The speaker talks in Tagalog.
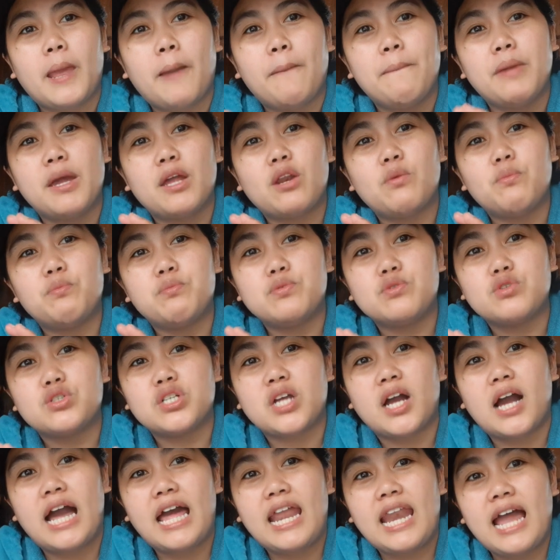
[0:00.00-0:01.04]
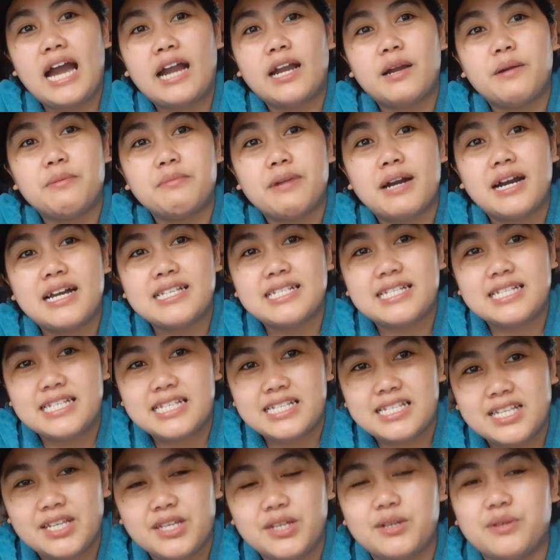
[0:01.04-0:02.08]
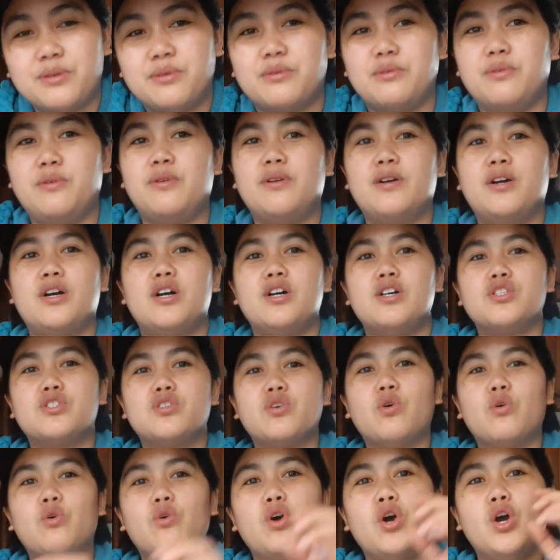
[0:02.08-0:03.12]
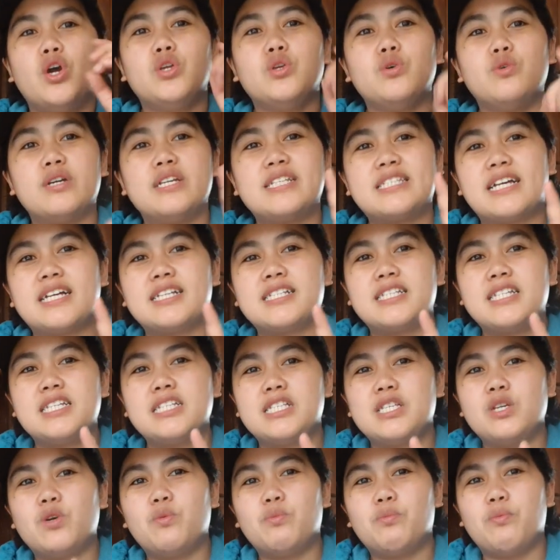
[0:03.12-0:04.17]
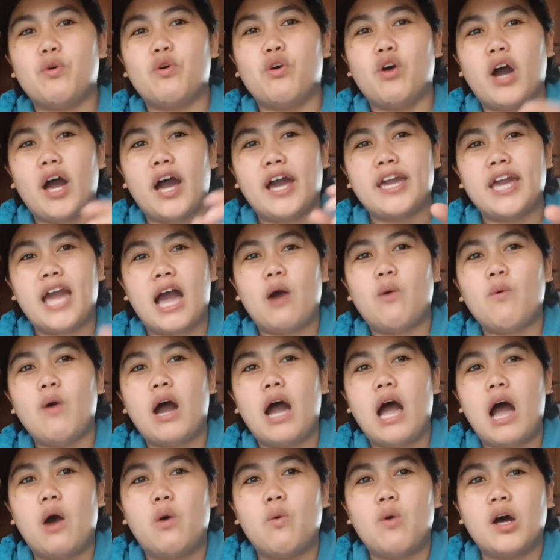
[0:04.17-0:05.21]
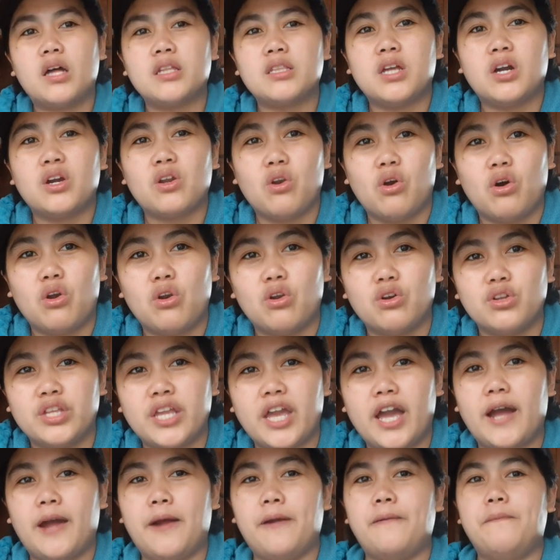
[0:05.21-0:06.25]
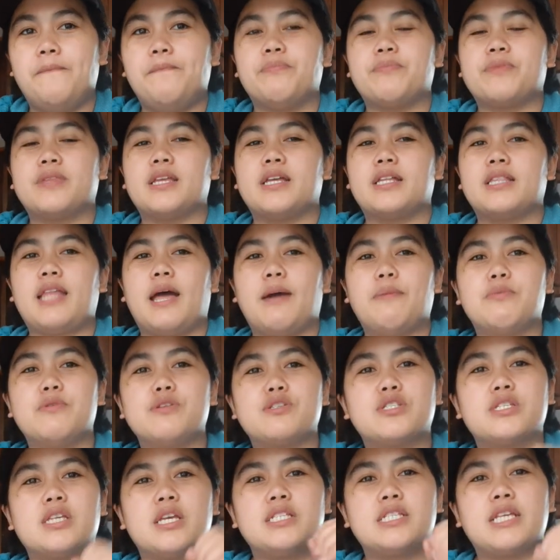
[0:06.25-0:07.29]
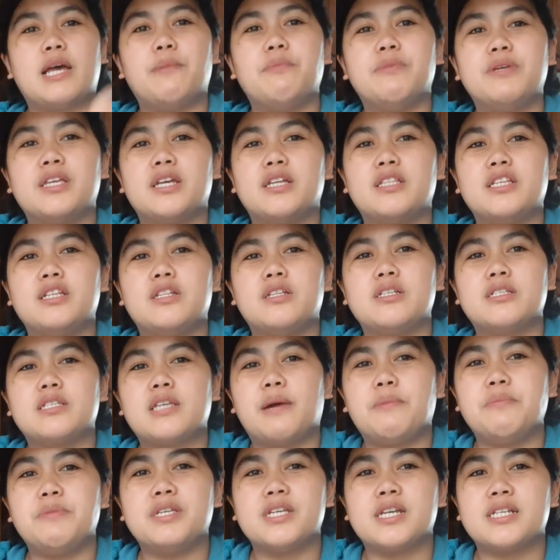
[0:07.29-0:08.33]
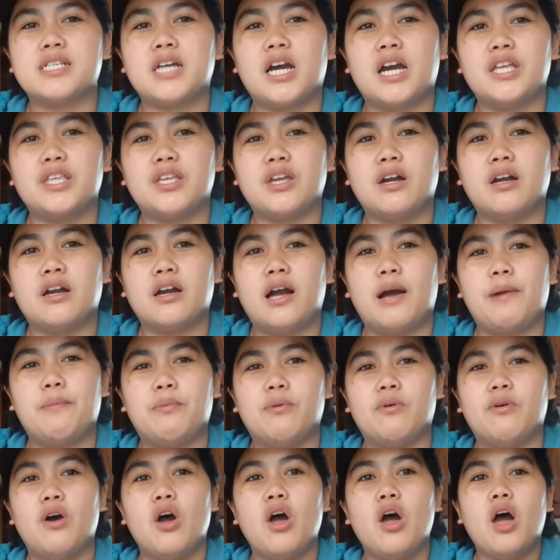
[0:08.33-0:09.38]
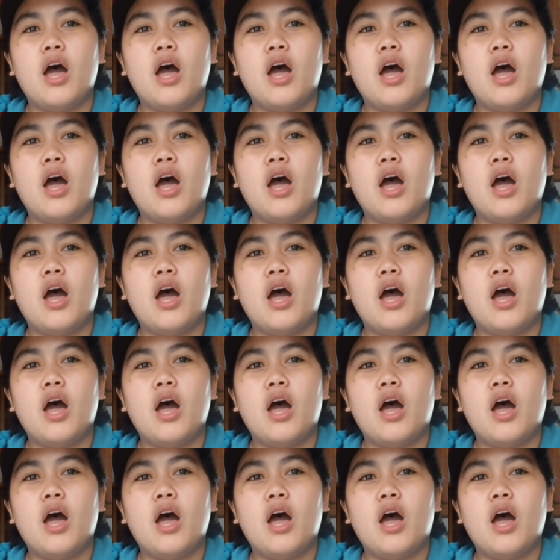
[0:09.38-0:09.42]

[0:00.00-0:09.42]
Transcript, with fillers: meron po siyang alagang mga sisiyo. So, yung isang sisiyo po ay hawak-hawak ng lolo niya. Tapos, sabi niya, dito, sabi niya sa kanyang apo,